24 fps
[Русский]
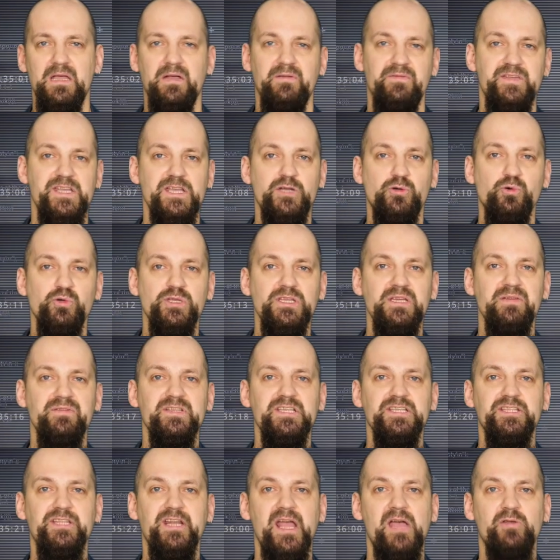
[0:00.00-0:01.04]
В Якутии
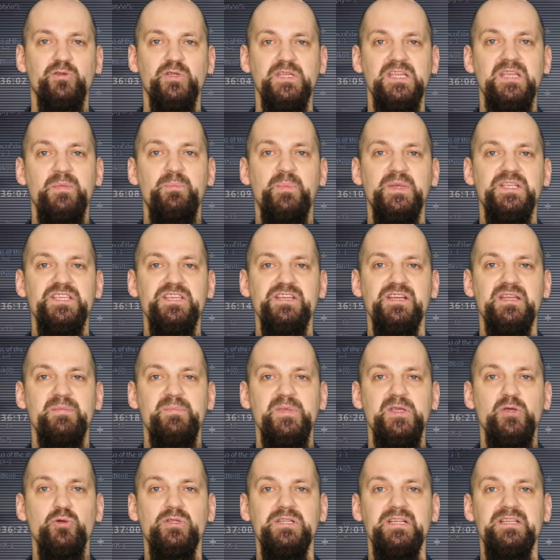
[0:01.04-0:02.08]
внедряют
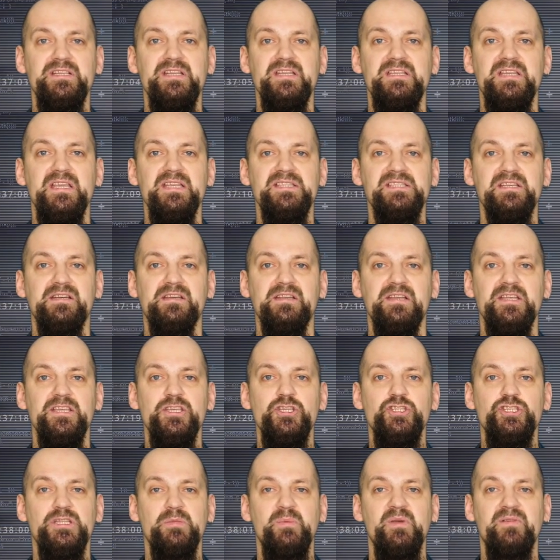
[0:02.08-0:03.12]
ипотерапию для детей с
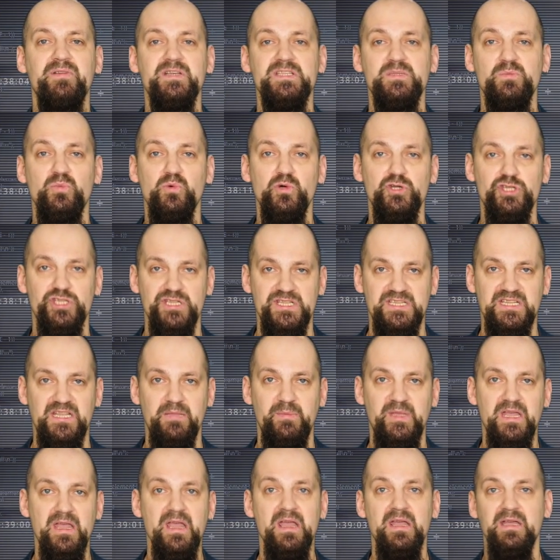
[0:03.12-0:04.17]
ограниченными
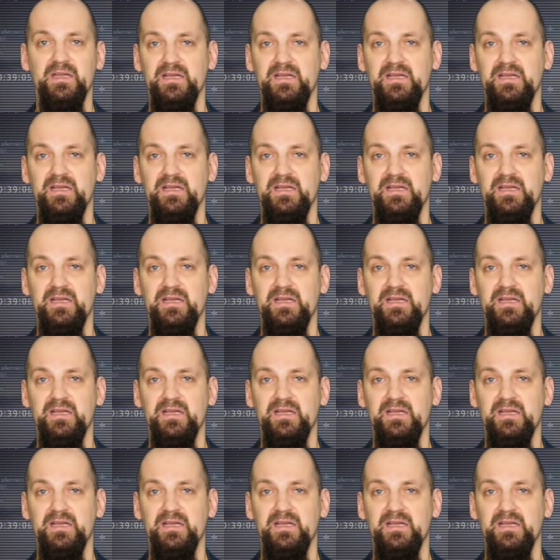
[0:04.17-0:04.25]
возможностями.